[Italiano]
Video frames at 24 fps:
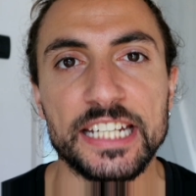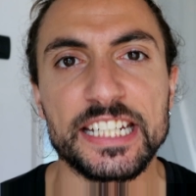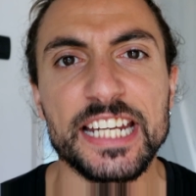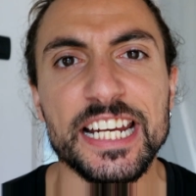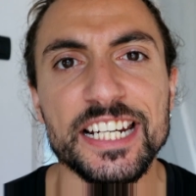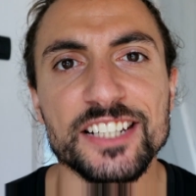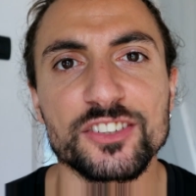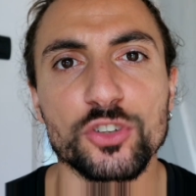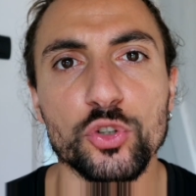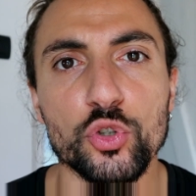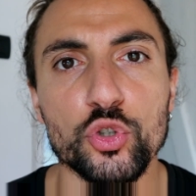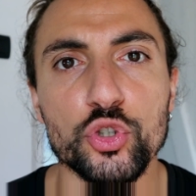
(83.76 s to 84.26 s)

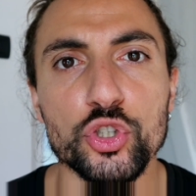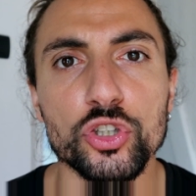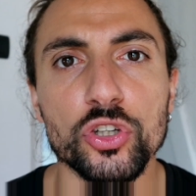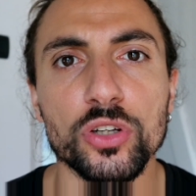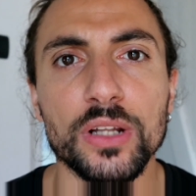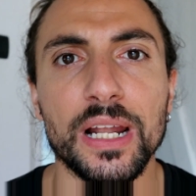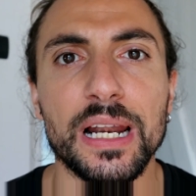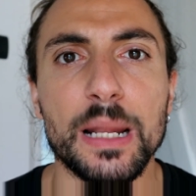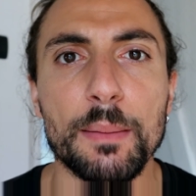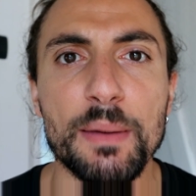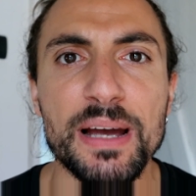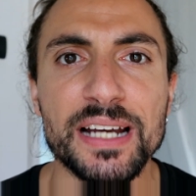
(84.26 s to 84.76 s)
Ieri sono uscito
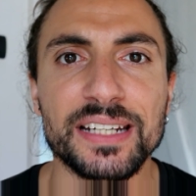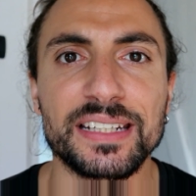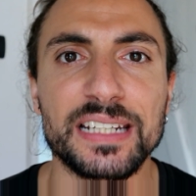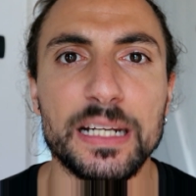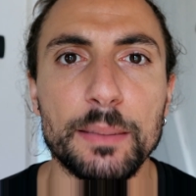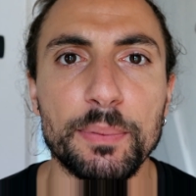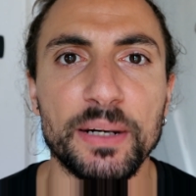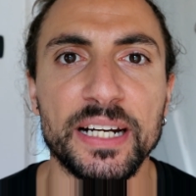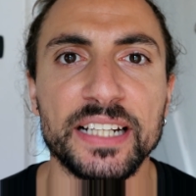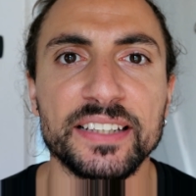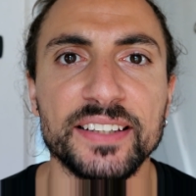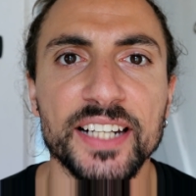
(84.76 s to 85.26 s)
dalla macchina
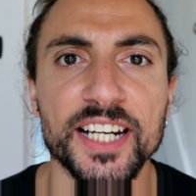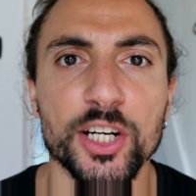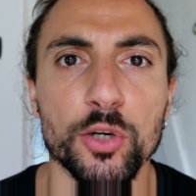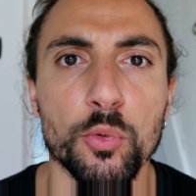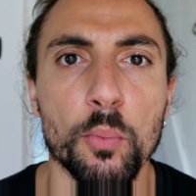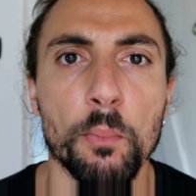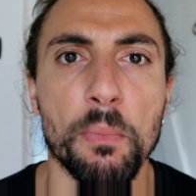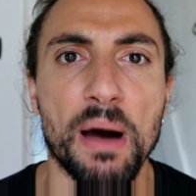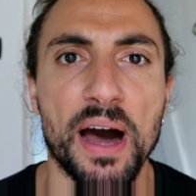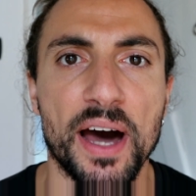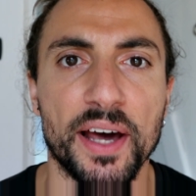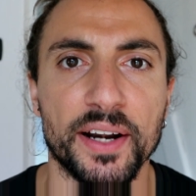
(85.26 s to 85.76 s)
per entrare in
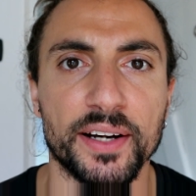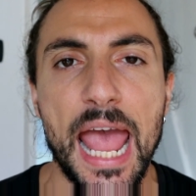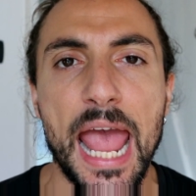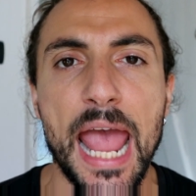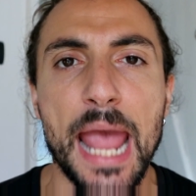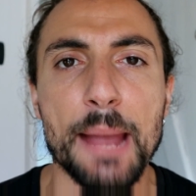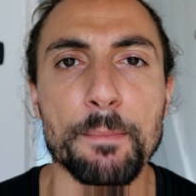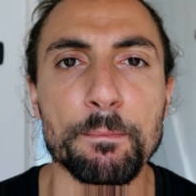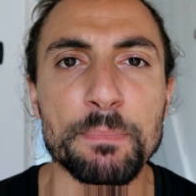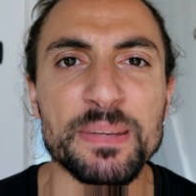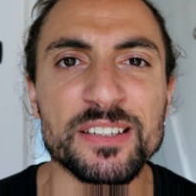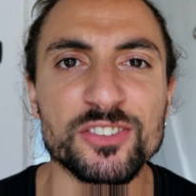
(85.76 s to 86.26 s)
un bar
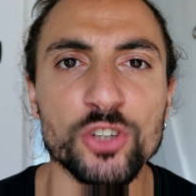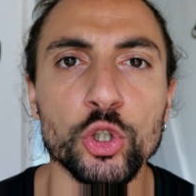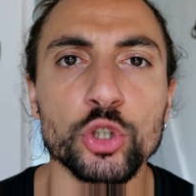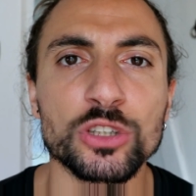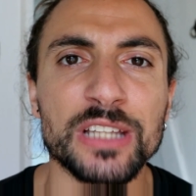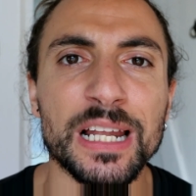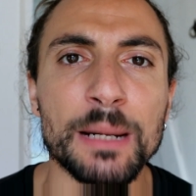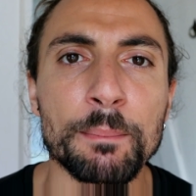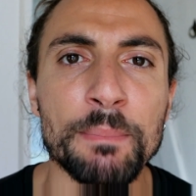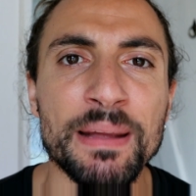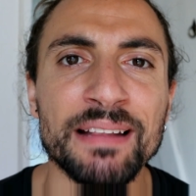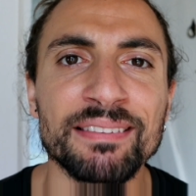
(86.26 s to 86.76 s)
e mi sono
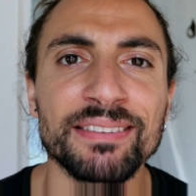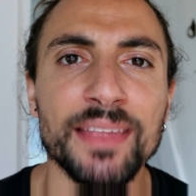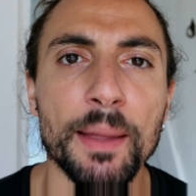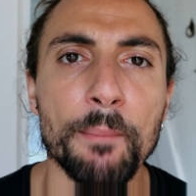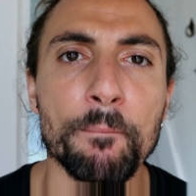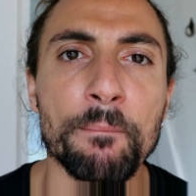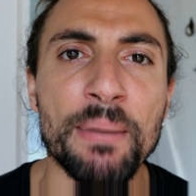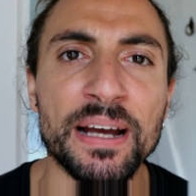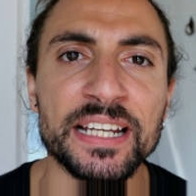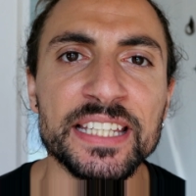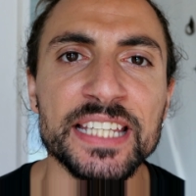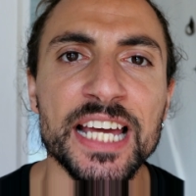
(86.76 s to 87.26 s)
talmente
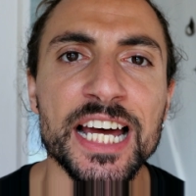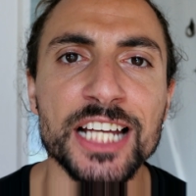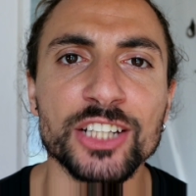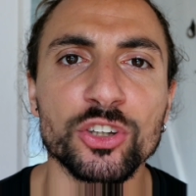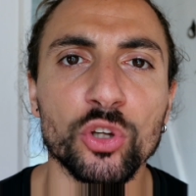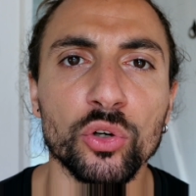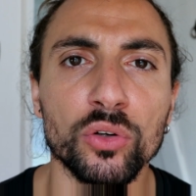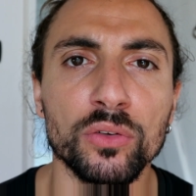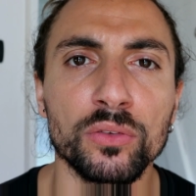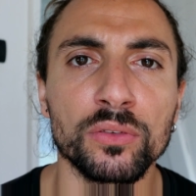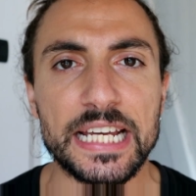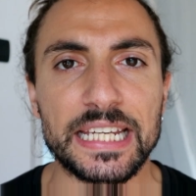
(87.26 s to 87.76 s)

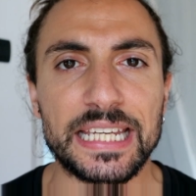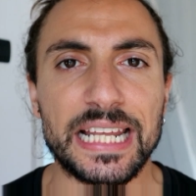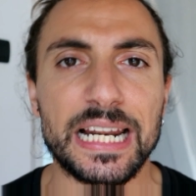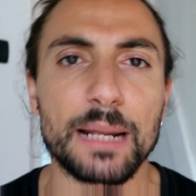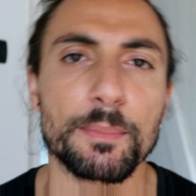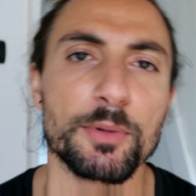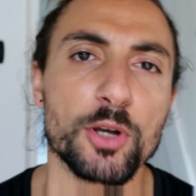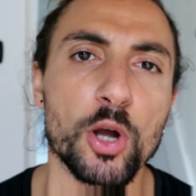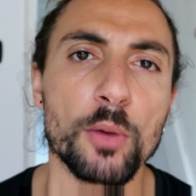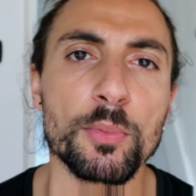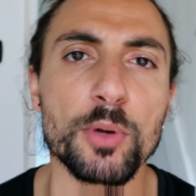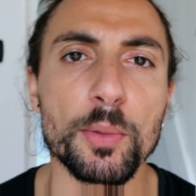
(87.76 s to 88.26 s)
bagnato che
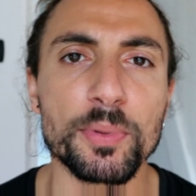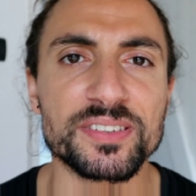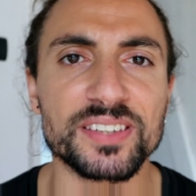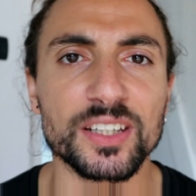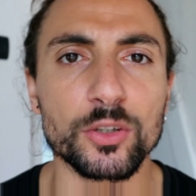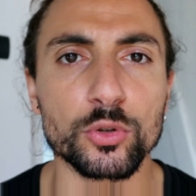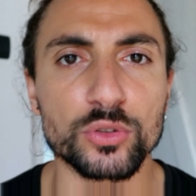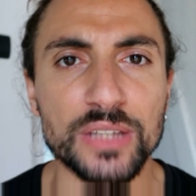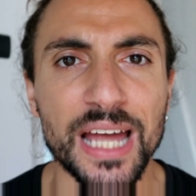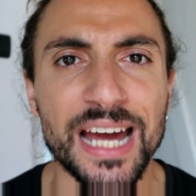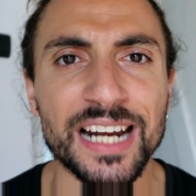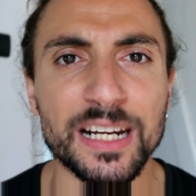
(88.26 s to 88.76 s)
l'amico mio per
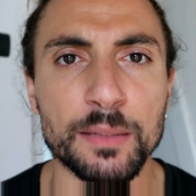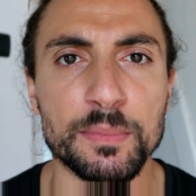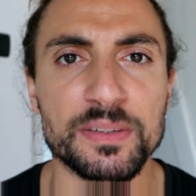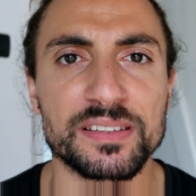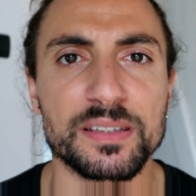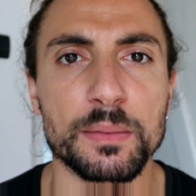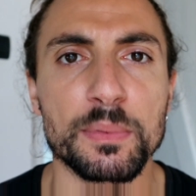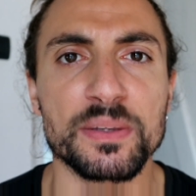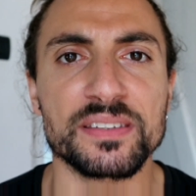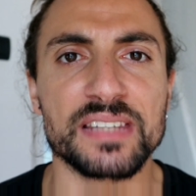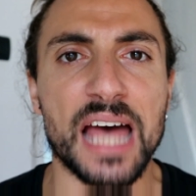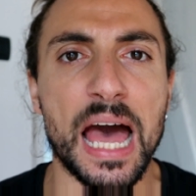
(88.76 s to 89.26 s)
salutare mi si
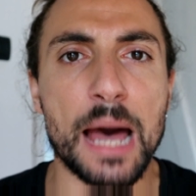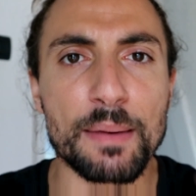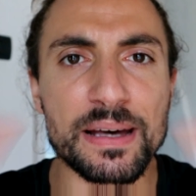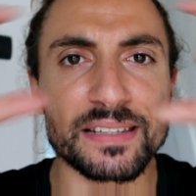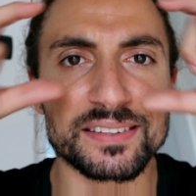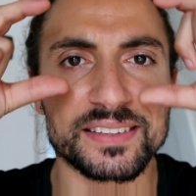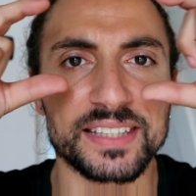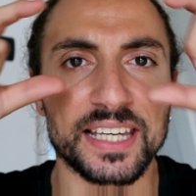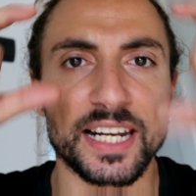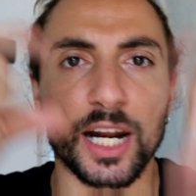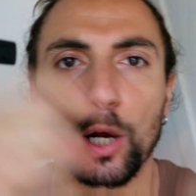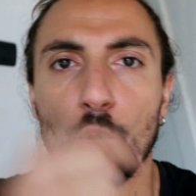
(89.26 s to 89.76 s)
è messa la
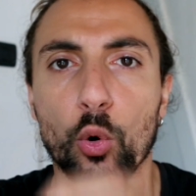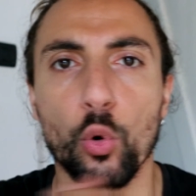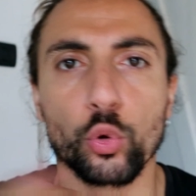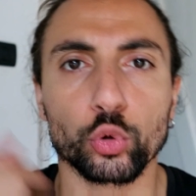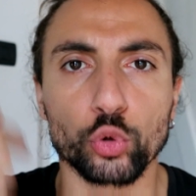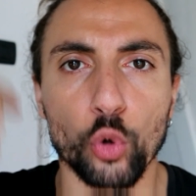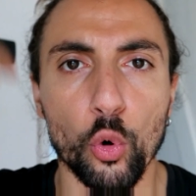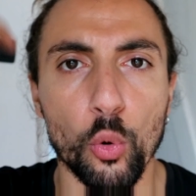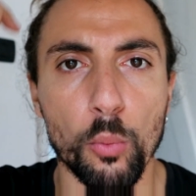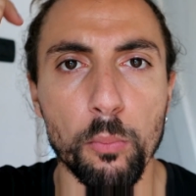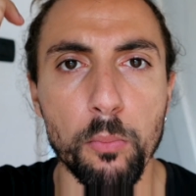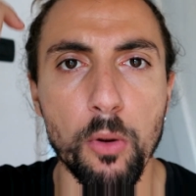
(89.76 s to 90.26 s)
maschera con
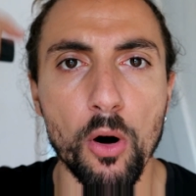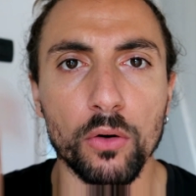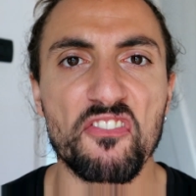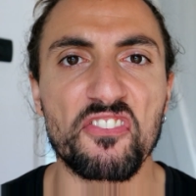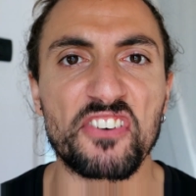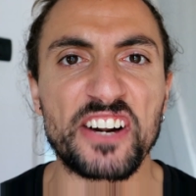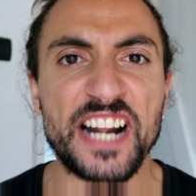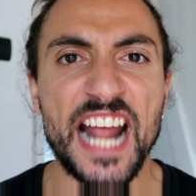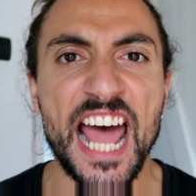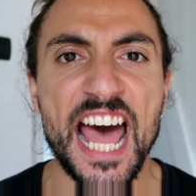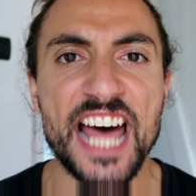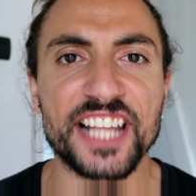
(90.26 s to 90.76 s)
tubo.
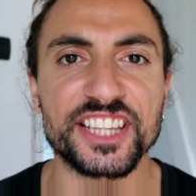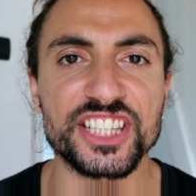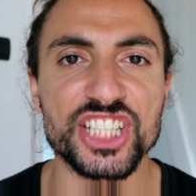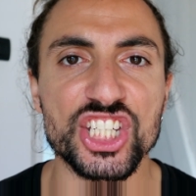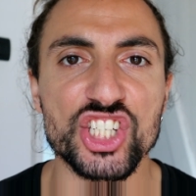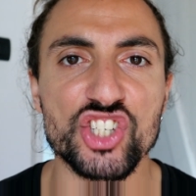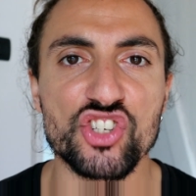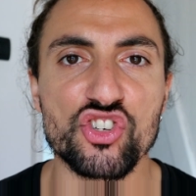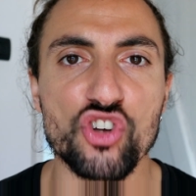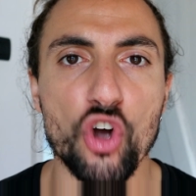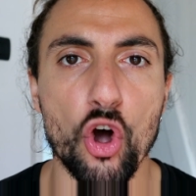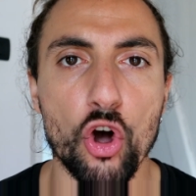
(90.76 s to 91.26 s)

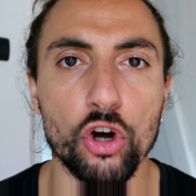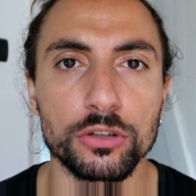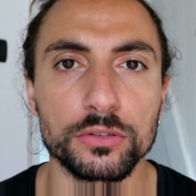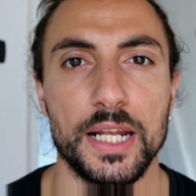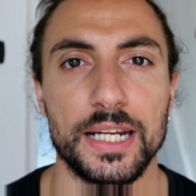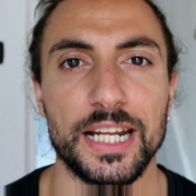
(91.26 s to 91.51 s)
Fradicio.